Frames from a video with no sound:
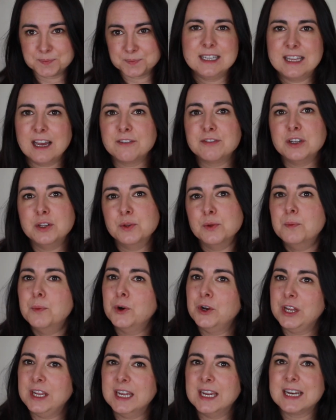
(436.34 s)
Daphne du
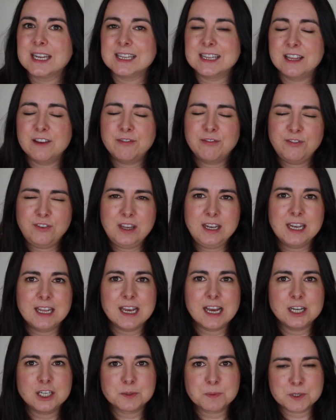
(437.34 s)
Maurier define
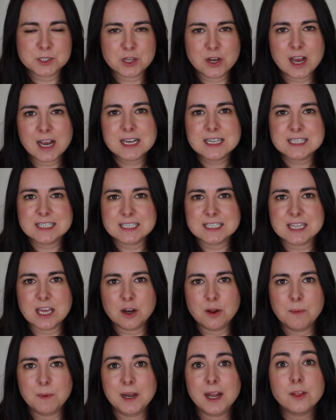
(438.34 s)
a los personajes de esta
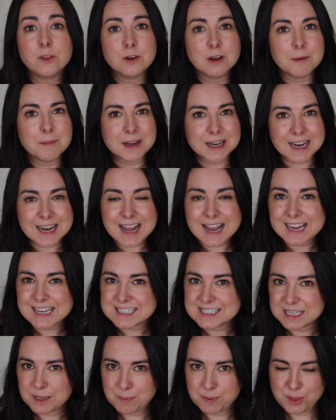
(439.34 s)
novela de una manera
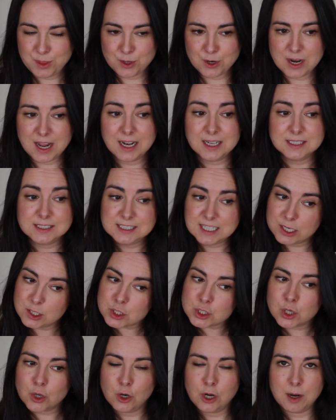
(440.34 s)
excepcional. Ya no
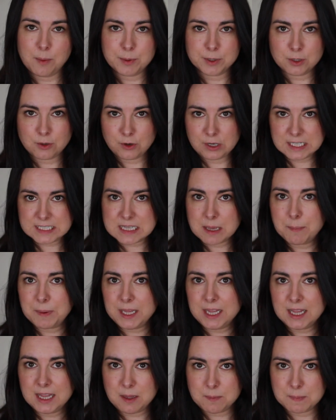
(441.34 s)
solo la protagonista
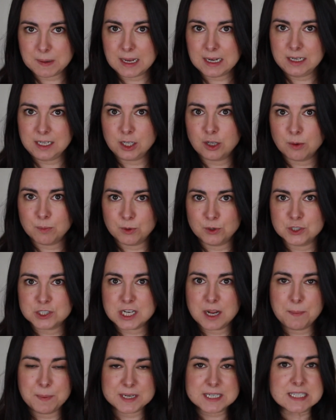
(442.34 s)
principal y cómo nos
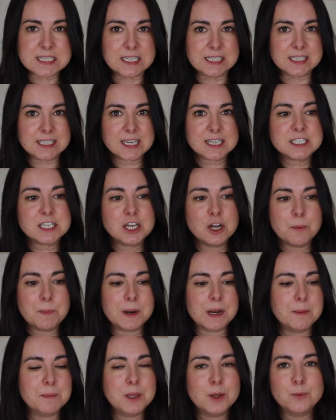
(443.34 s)
la presenta, sino
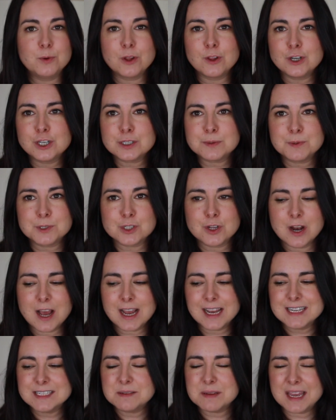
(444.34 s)
para mí uno de los
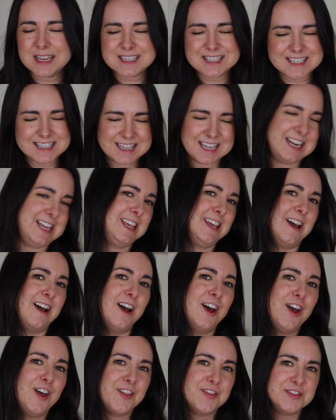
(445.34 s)
personajes estrella
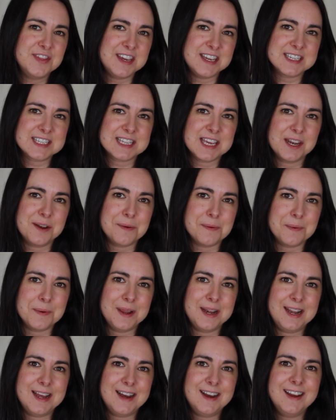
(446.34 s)
de esta
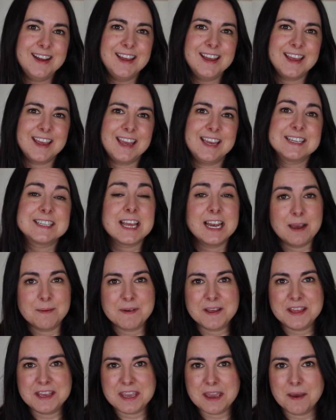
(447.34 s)
novela es el
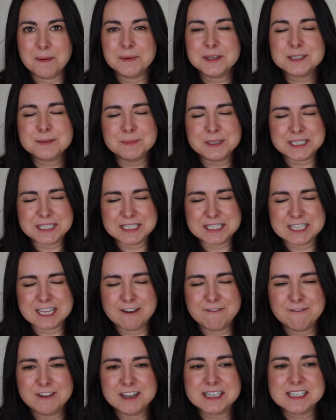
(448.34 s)
ama de llaves, Mrs.
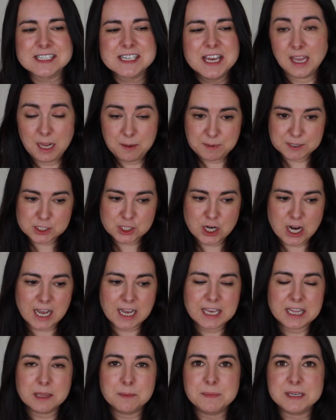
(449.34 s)
Danvers. El
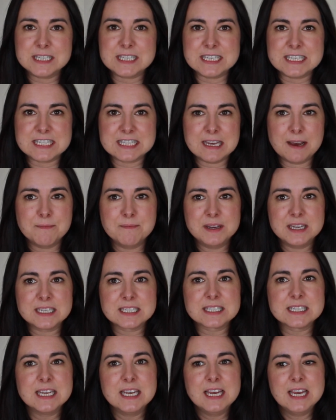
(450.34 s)
personaje de Mrs.
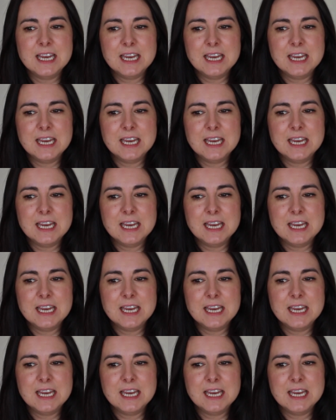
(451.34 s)
Danvers